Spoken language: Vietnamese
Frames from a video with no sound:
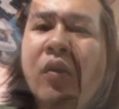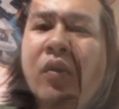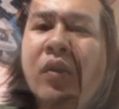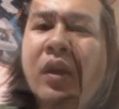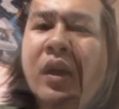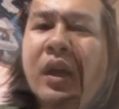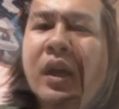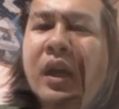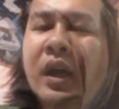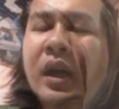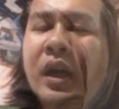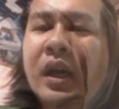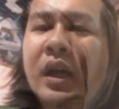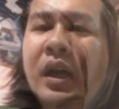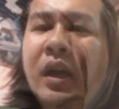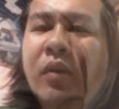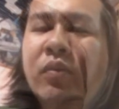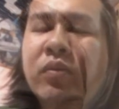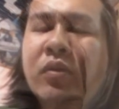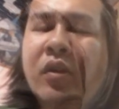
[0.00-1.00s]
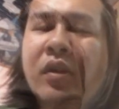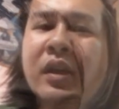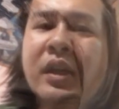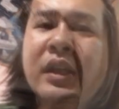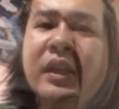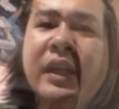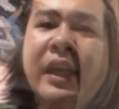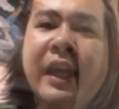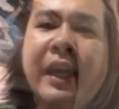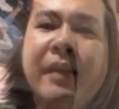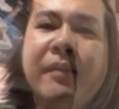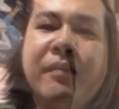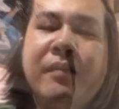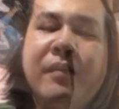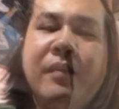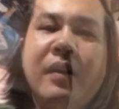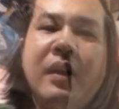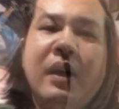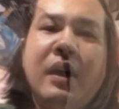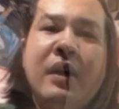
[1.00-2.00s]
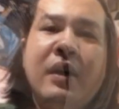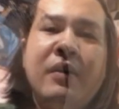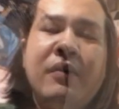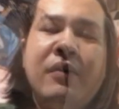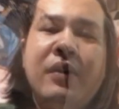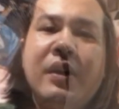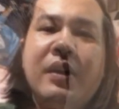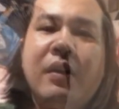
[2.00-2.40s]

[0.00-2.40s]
200 bài phát biểu của con